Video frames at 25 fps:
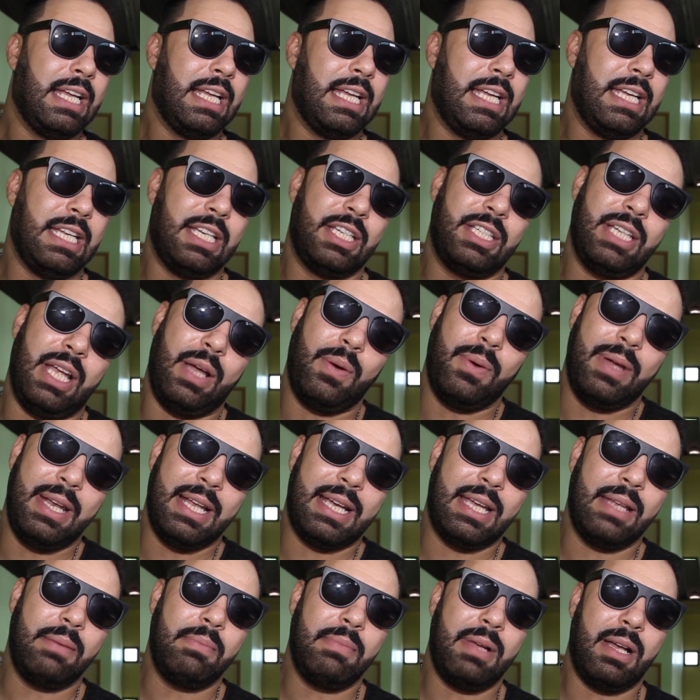ينجح
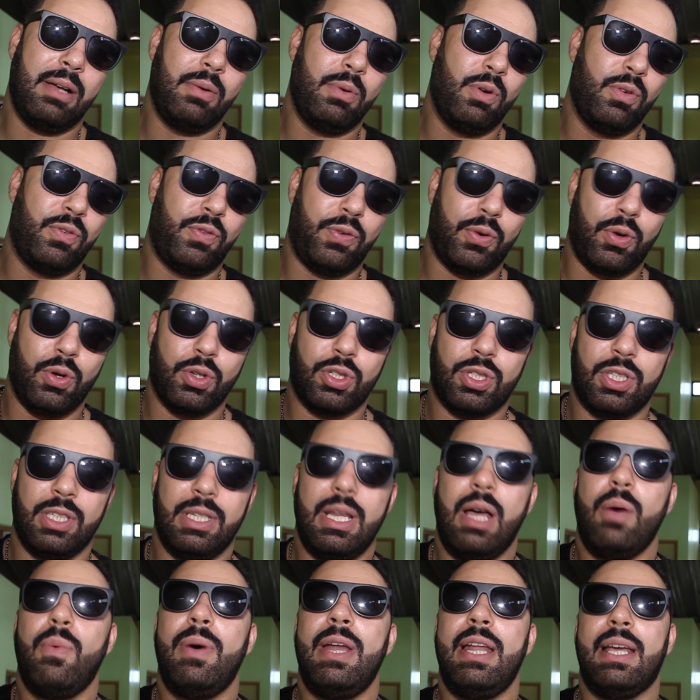ولكن ما وفقوش
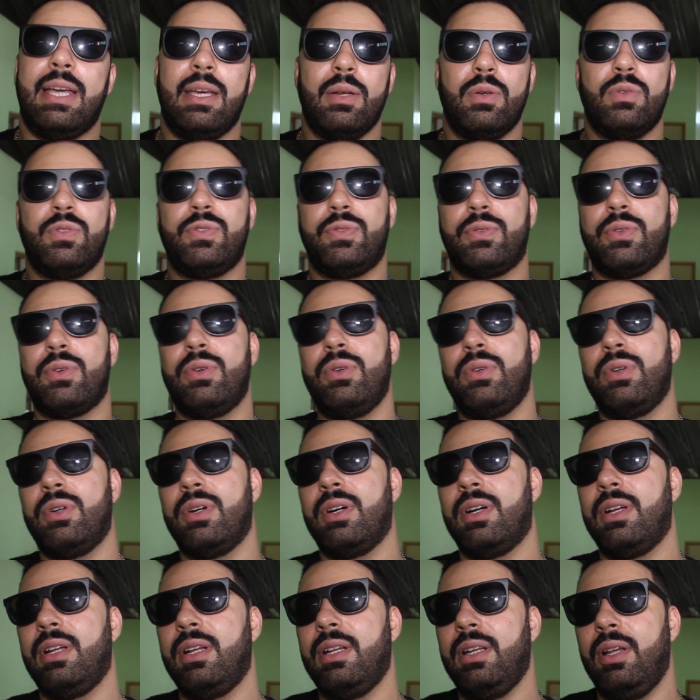الله ولكن
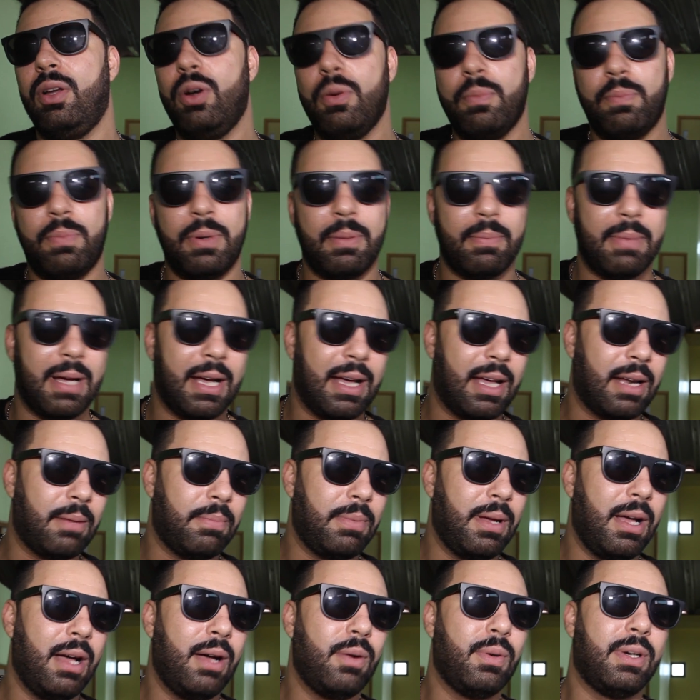وفقوا الحب
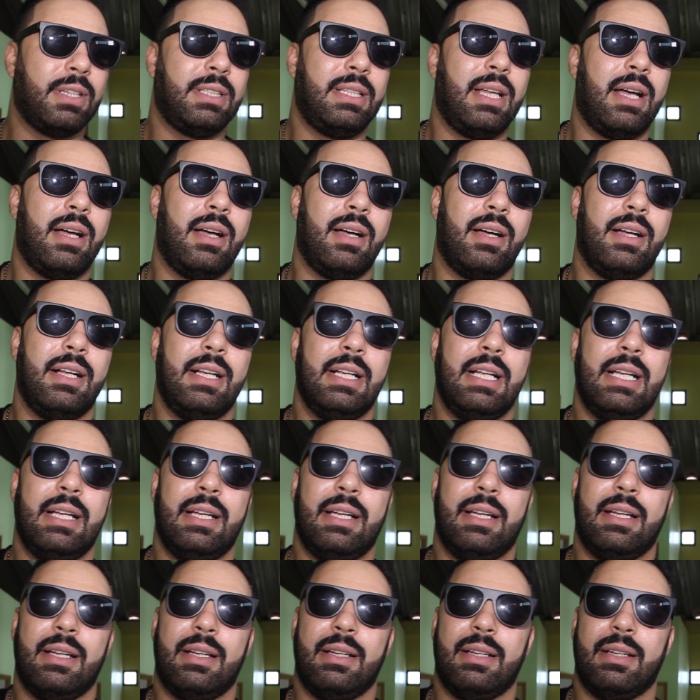المغاربه وخدا
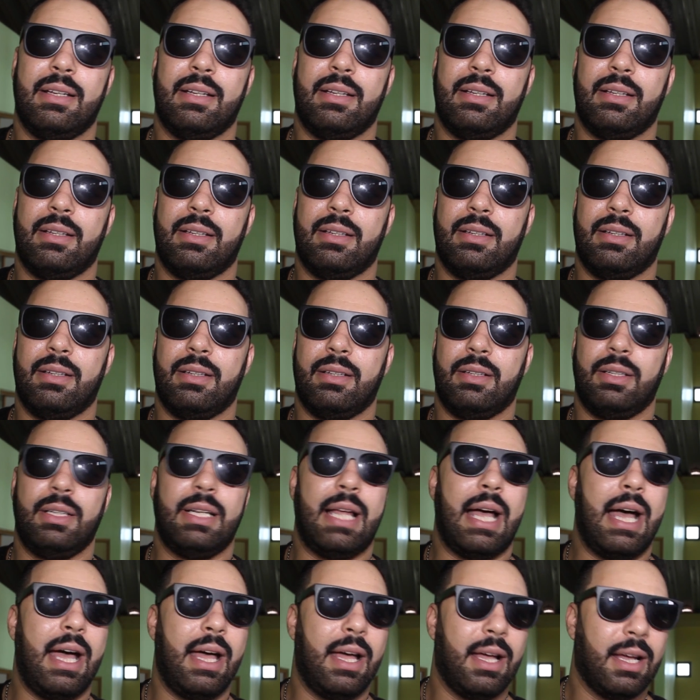
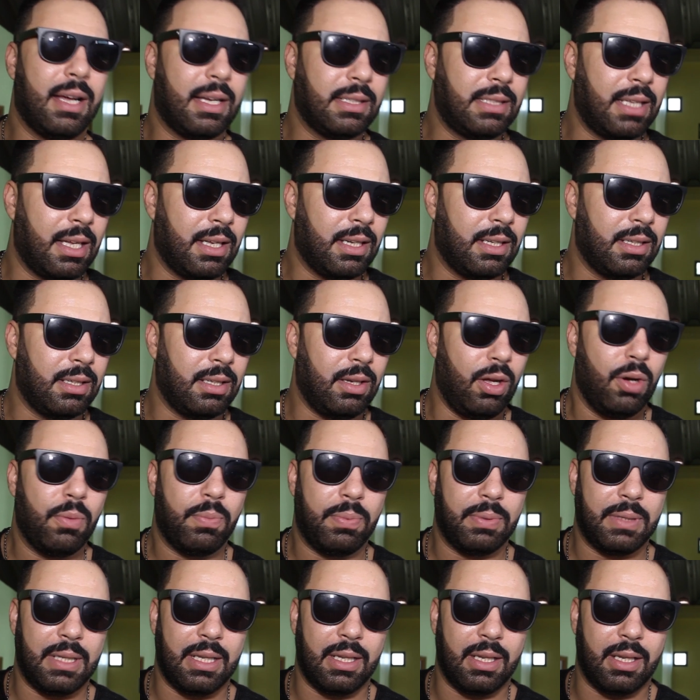آه، خدا
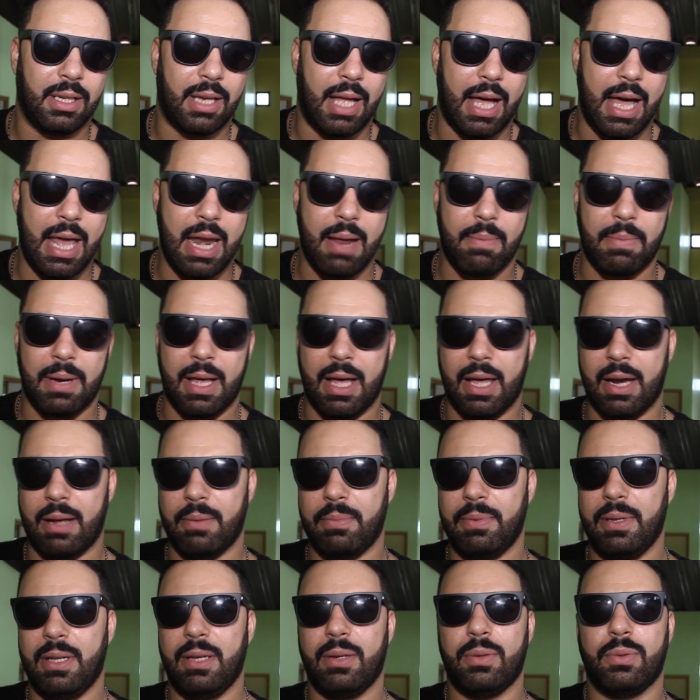الحب العالم
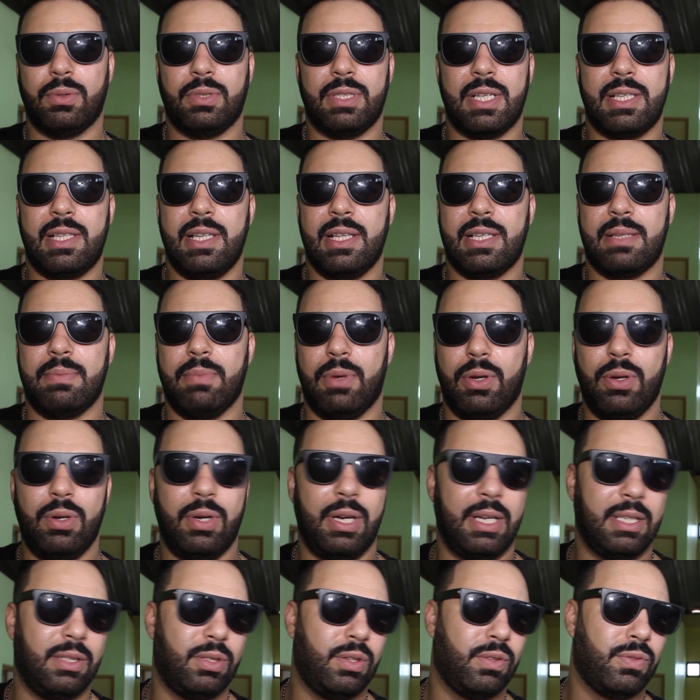العربي والناس اللي
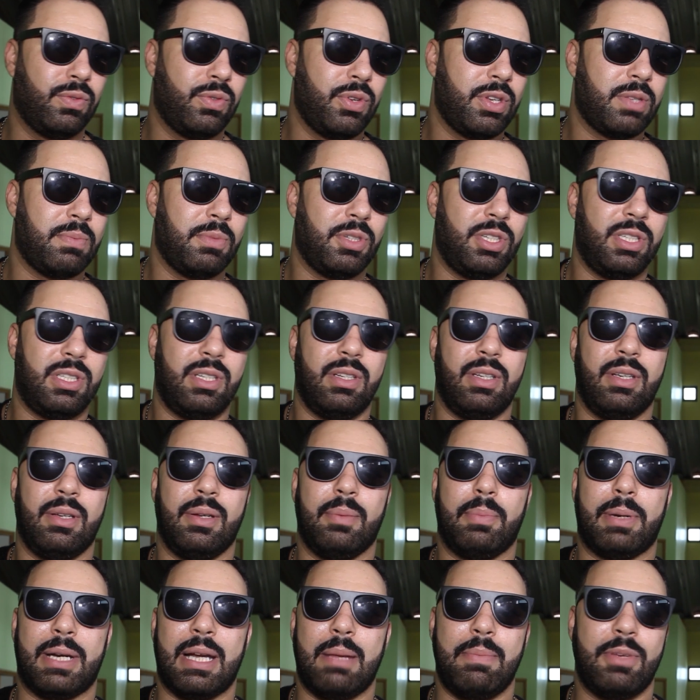يسمعوه حيت دو فويس ماشي
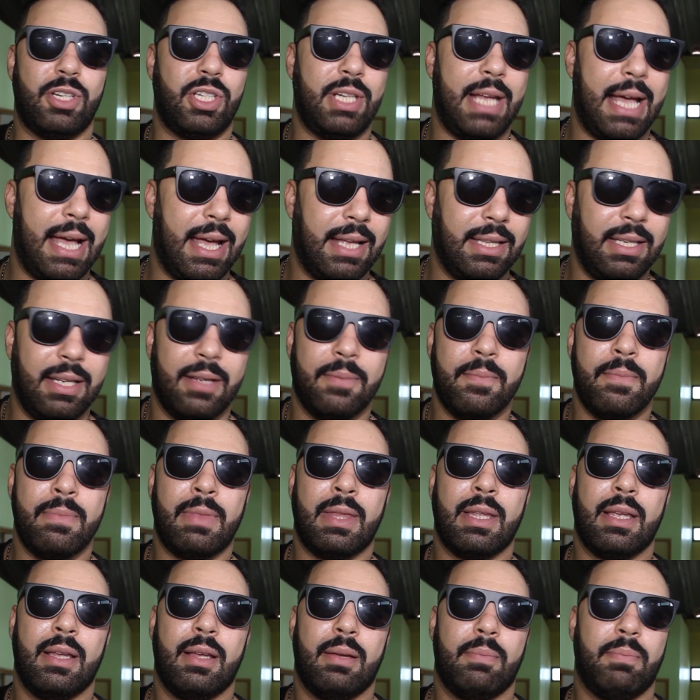شي برنامج اللي عادي
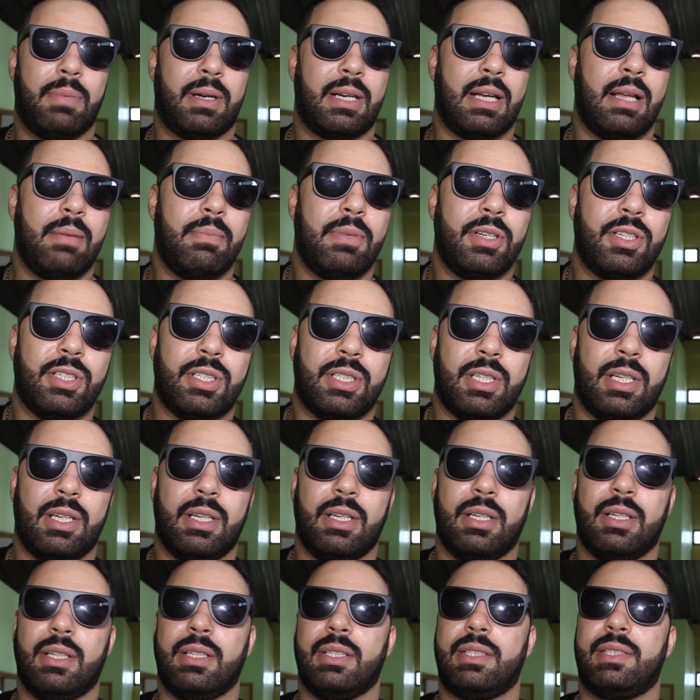برنامج
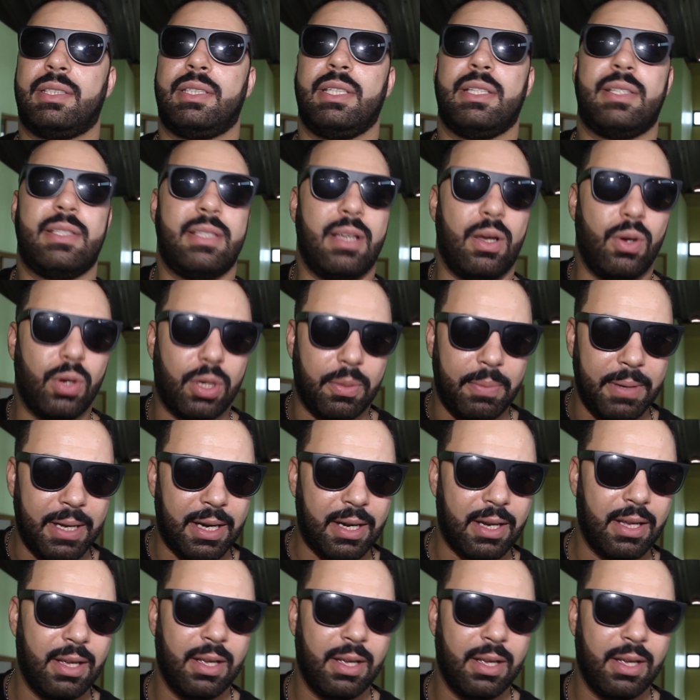آه، الصيت تاعو كبير